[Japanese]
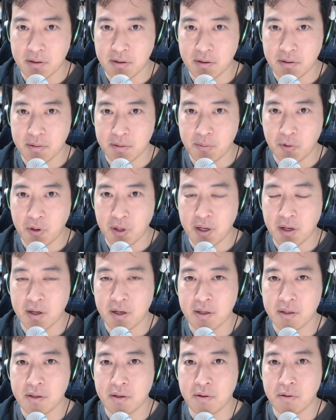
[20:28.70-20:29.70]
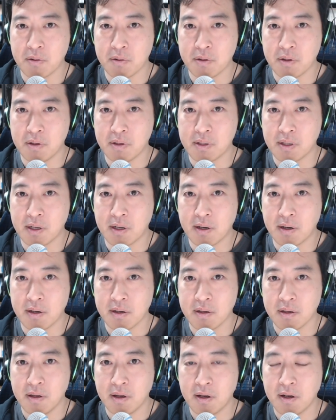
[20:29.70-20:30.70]
盛り上がってるのって言ったら、
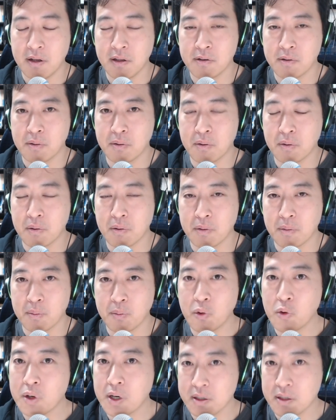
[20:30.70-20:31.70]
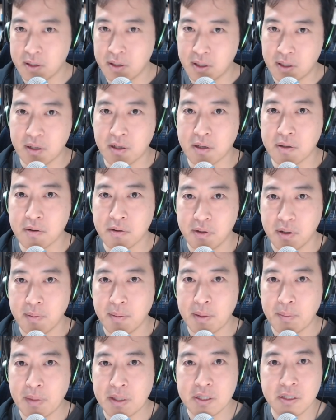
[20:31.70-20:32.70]
やはりその儲かるからなんですよね。
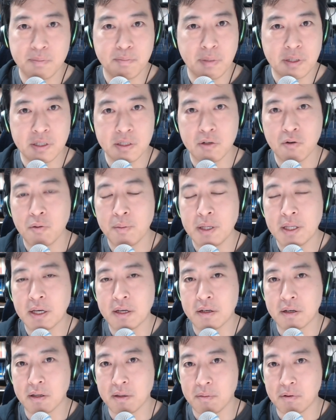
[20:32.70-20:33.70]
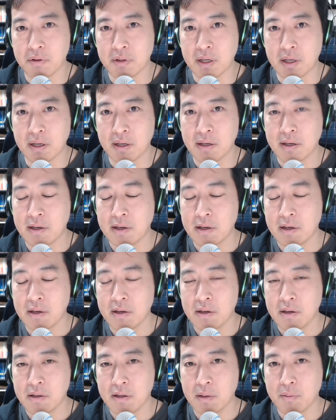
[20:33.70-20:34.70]
まあ、パチンコみたいな気分で、
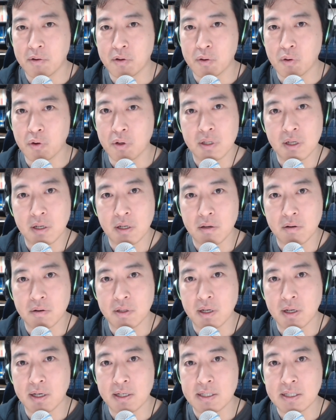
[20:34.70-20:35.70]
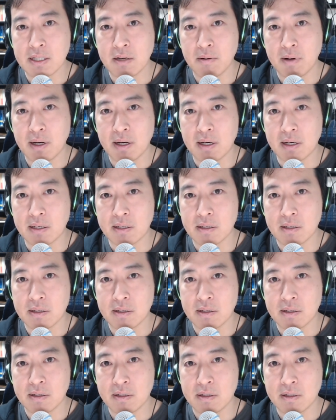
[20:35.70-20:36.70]
多分投機先を探しては、
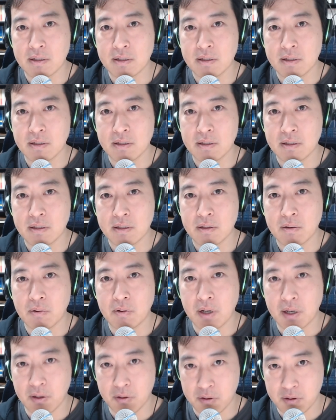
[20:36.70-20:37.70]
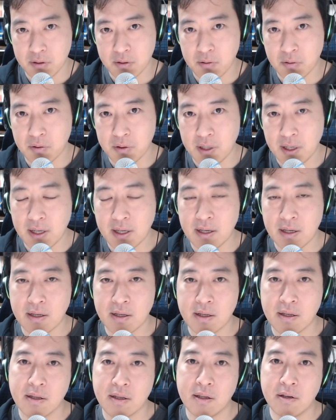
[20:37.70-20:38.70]
お金を突っ込んで
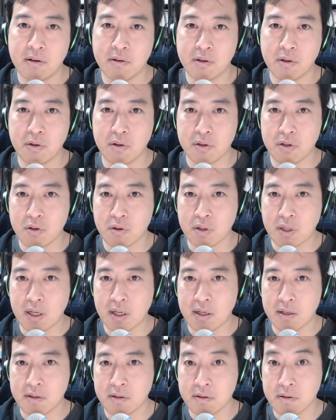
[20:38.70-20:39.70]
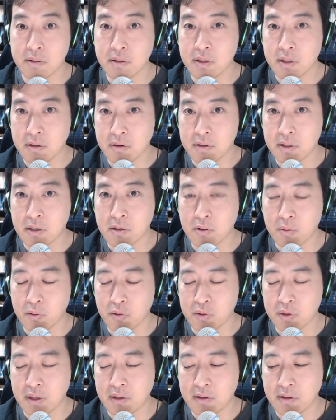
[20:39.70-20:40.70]
いるという状態が続いてるんだと思
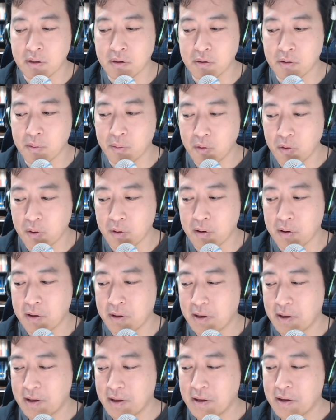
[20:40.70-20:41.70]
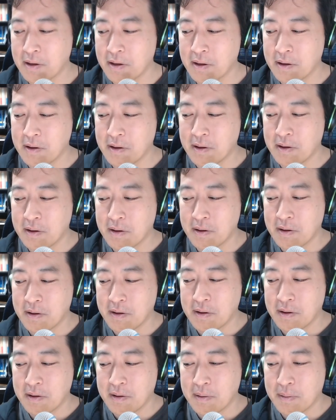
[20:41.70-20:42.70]
うんですけれども、
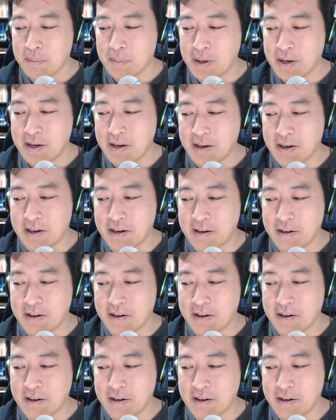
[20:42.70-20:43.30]
まあ、